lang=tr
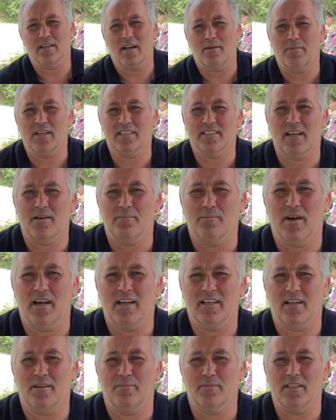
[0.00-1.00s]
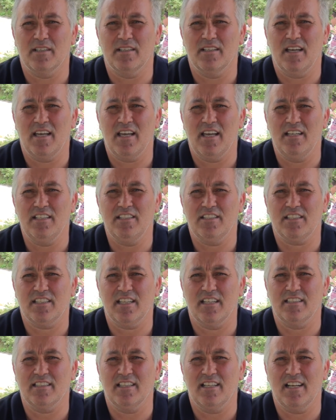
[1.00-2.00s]
Ramazan bayramını en
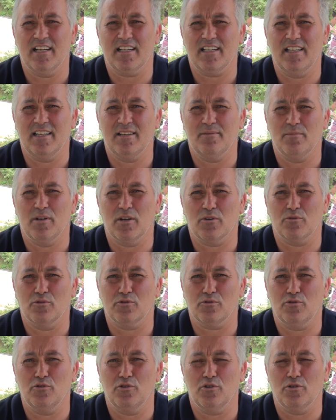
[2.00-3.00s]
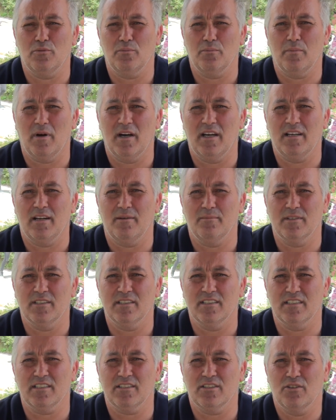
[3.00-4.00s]
içten dileklerimle kutluyorum.
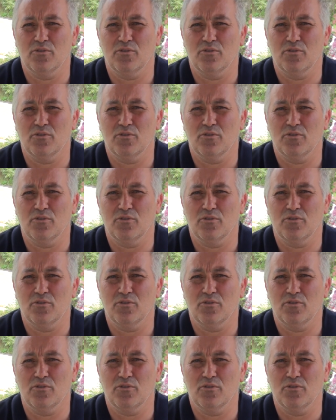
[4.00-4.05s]
Bayramınız